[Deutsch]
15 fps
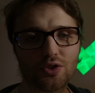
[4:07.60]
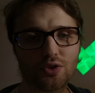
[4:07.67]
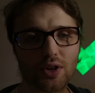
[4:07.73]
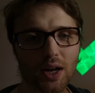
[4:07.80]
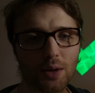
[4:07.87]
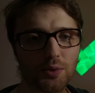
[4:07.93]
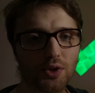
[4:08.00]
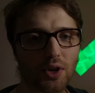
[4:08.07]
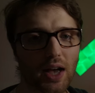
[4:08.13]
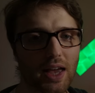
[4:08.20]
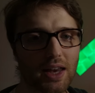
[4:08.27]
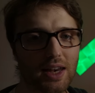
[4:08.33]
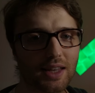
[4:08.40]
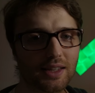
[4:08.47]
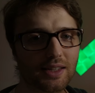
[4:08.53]
So, da gibt es noch
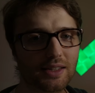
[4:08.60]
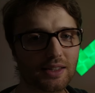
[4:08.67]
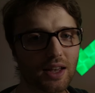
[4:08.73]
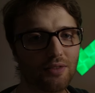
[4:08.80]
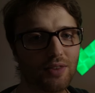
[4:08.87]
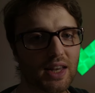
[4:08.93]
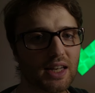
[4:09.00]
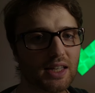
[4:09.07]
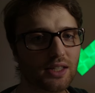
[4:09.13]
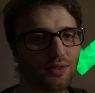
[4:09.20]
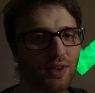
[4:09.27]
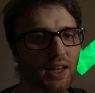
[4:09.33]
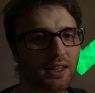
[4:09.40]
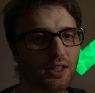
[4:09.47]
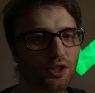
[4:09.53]
ein letztes
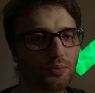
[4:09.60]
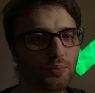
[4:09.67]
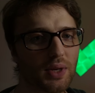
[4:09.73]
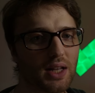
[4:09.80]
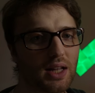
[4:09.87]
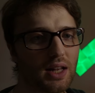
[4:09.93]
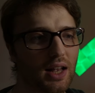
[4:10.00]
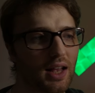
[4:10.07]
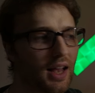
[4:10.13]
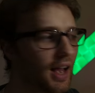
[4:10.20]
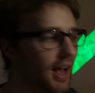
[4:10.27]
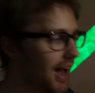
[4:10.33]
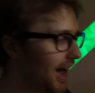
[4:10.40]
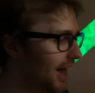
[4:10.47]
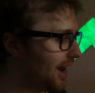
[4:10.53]
erwähnenswertes Spiel.
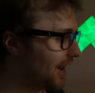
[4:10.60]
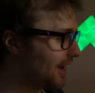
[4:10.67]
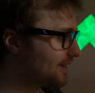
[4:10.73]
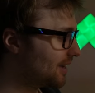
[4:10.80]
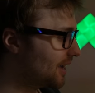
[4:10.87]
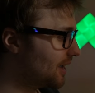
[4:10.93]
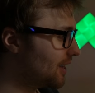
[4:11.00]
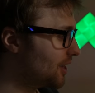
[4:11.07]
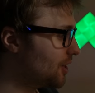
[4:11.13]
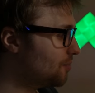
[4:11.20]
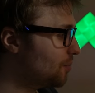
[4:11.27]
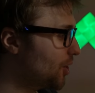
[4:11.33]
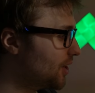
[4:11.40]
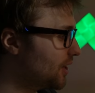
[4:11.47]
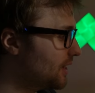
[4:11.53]
Alexa, ich
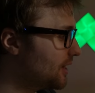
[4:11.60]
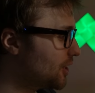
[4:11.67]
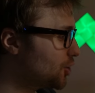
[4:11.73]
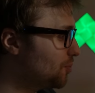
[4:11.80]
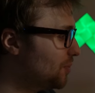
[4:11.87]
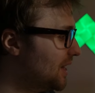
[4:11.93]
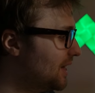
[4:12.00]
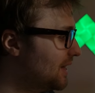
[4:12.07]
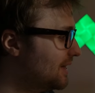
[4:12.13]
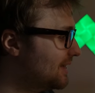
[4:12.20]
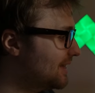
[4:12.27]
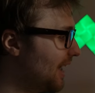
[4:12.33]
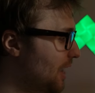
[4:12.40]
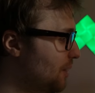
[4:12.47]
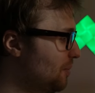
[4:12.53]
möchte das Spiel
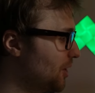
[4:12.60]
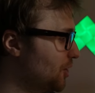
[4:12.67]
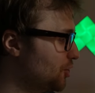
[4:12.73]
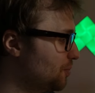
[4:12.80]
Simon